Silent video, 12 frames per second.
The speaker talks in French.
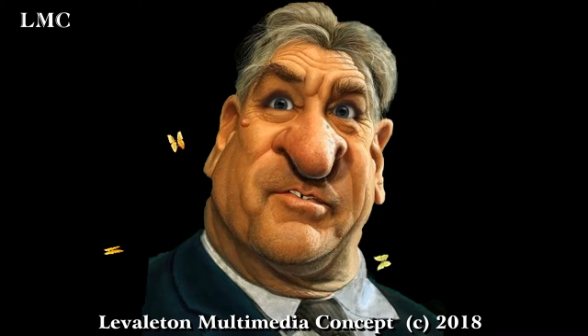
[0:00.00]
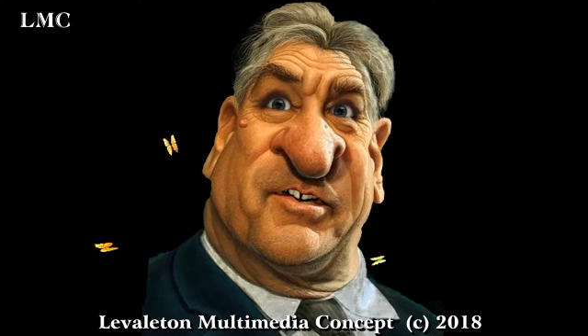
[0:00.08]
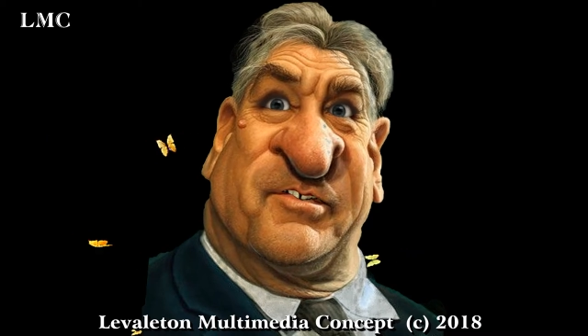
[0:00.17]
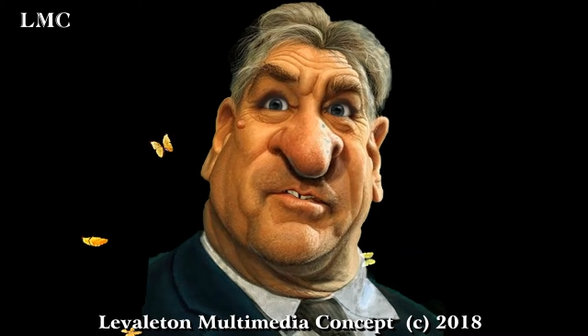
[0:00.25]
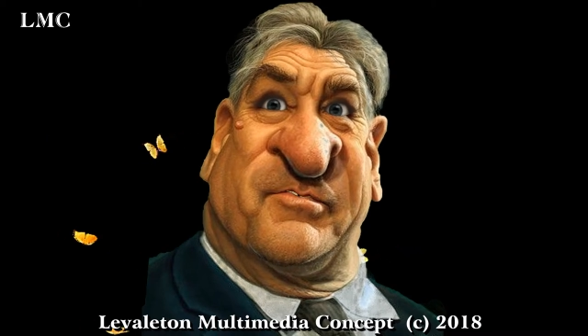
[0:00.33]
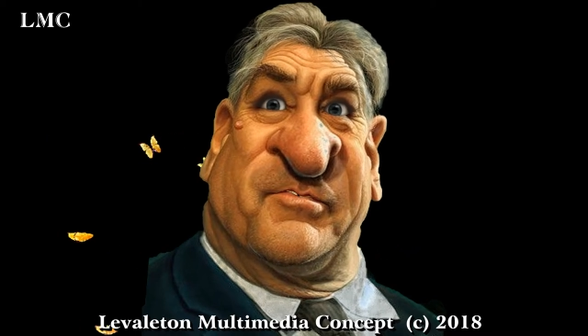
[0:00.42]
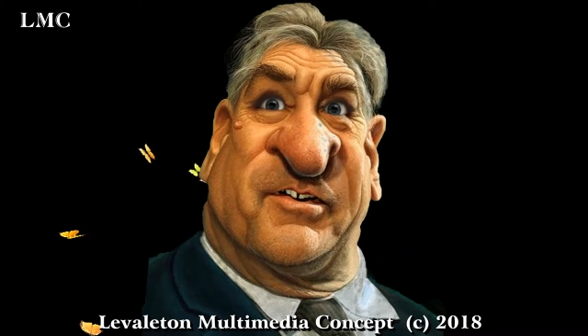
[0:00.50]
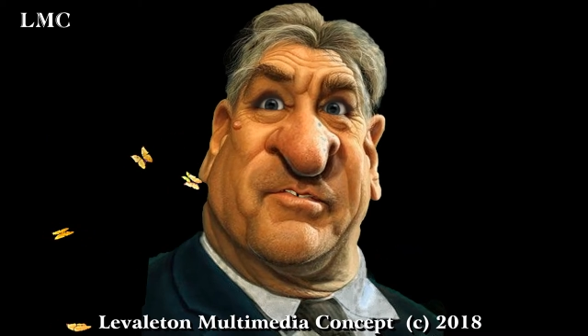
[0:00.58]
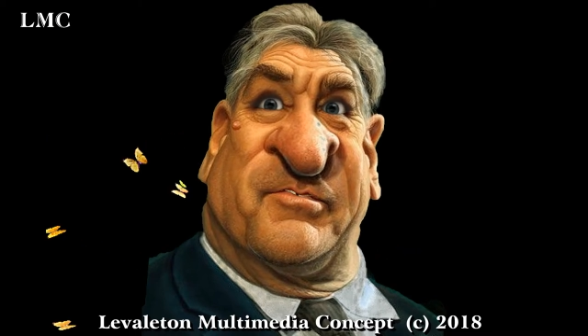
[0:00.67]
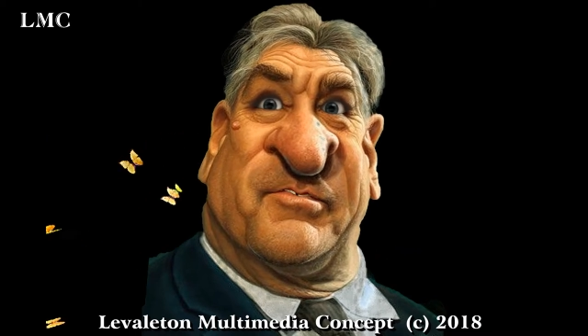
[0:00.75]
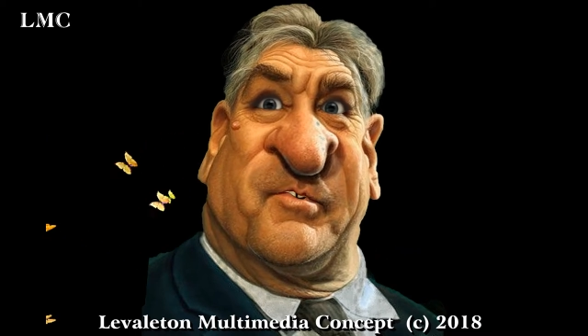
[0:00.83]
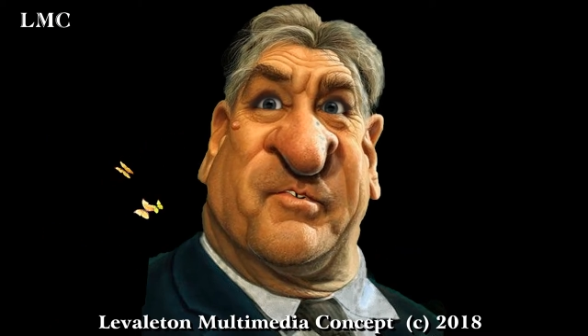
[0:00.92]

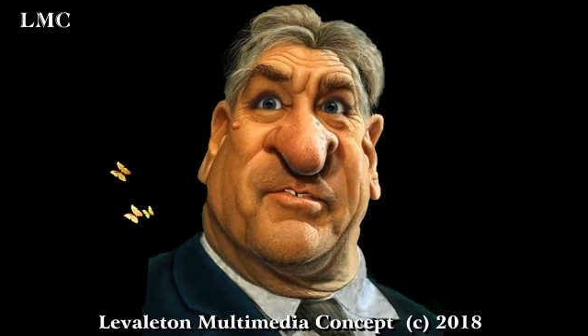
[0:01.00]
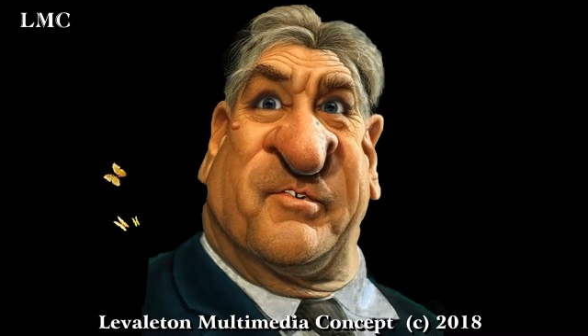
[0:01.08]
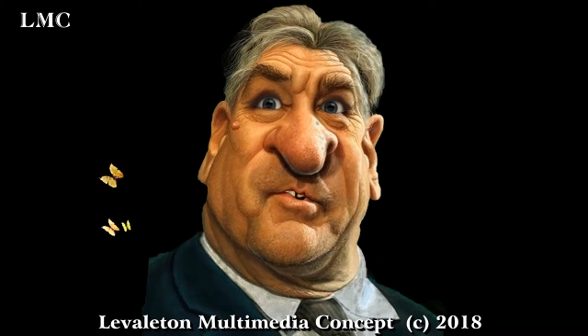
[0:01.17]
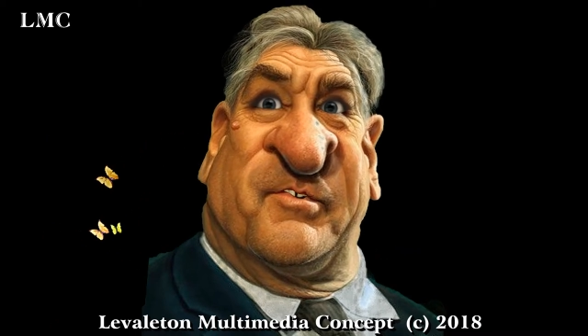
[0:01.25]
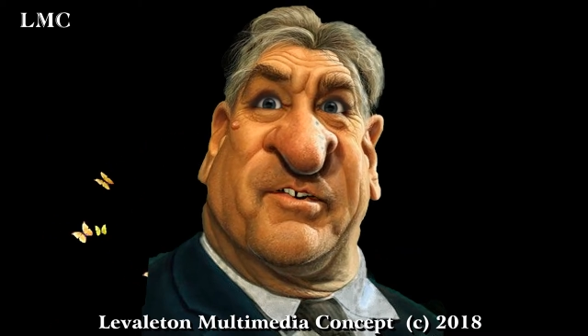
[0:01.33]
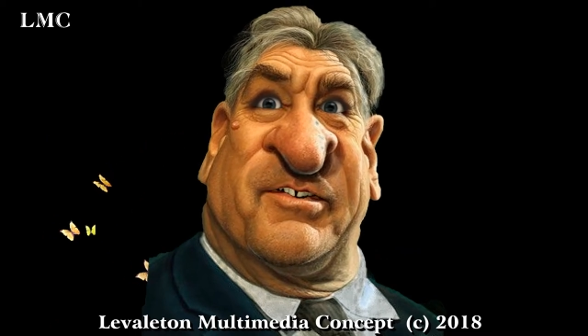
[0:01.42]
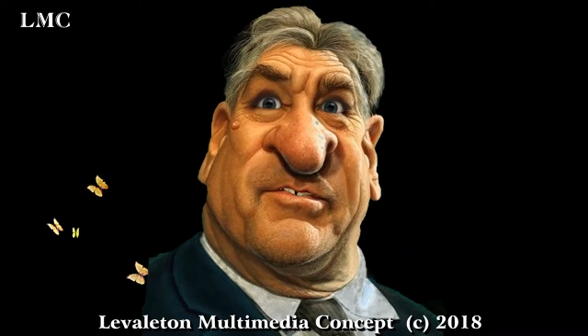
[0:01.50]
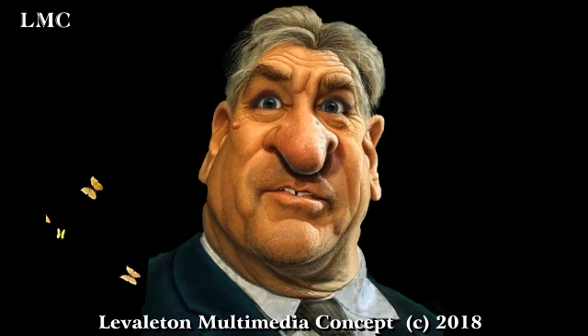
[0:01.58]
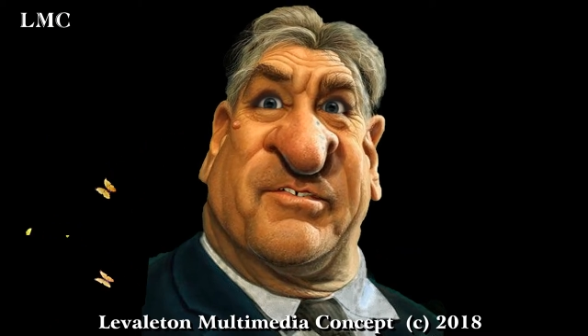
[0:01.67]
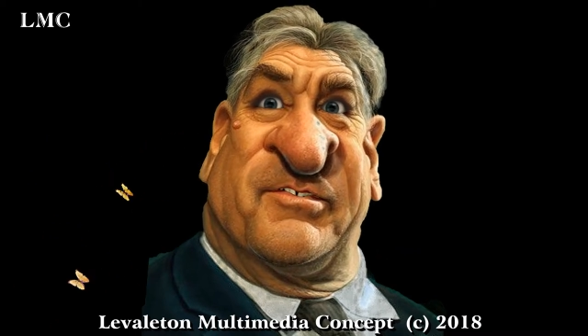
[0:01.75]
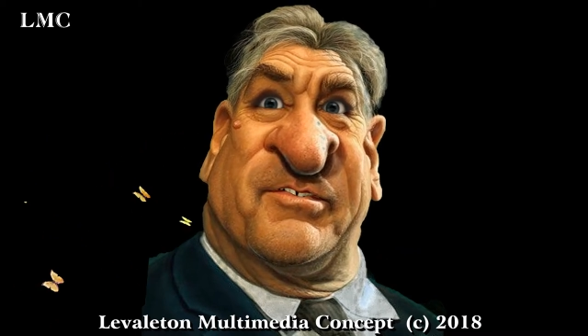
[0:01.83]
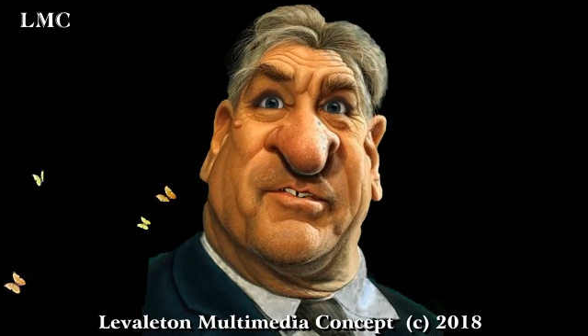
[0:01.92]
concours ou obtenu une
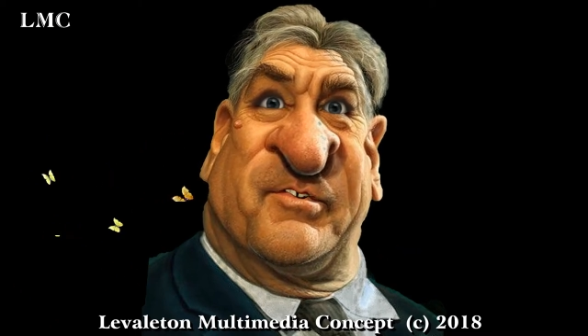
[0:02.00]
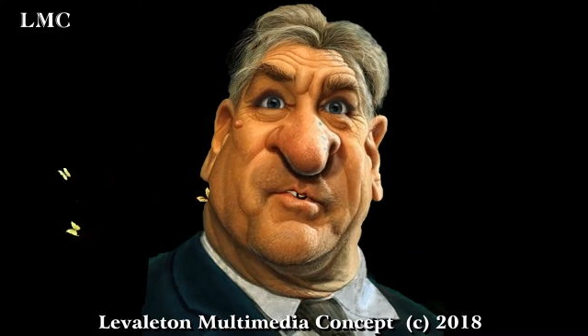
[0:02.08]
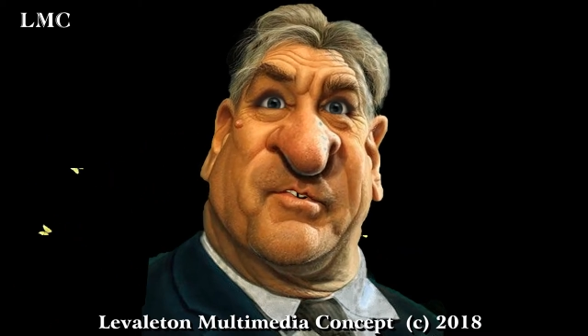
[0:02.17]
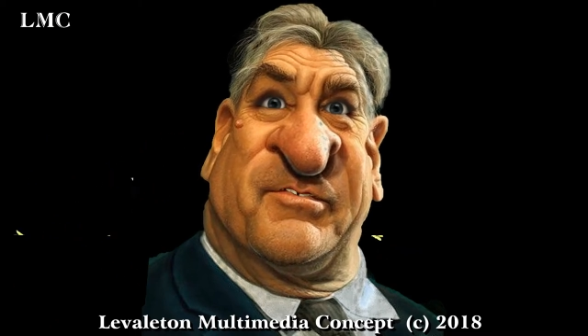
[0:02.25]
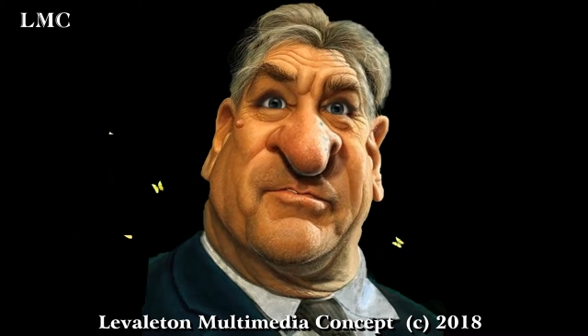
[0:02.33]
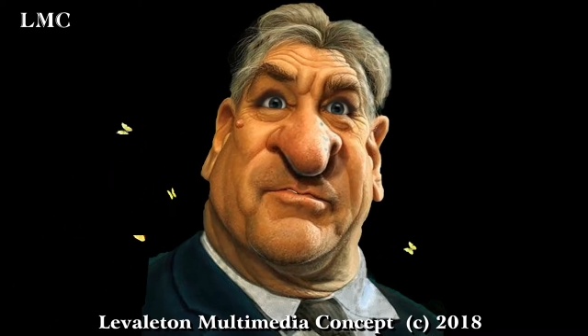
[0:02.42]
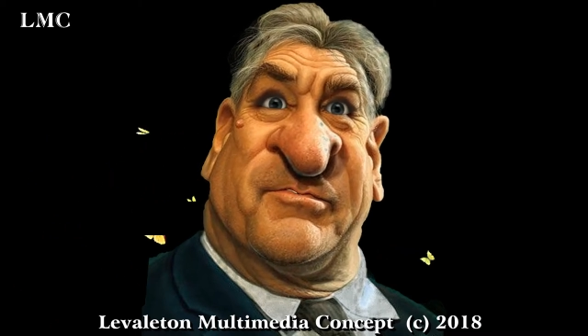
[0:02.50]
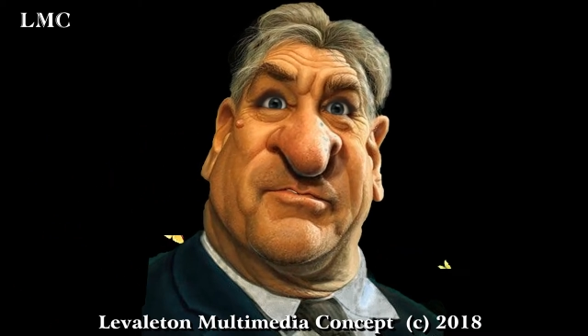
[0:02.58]
distinction